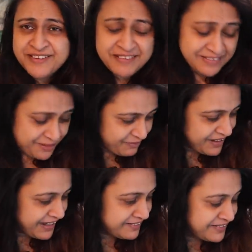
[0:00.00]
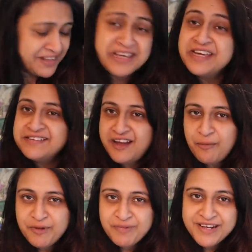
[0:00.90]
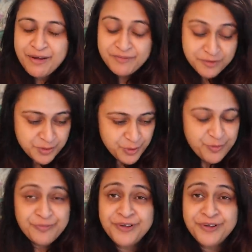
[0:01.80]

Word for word: दिस इज द प्लेस जहाँ पे मैंने अपना सुख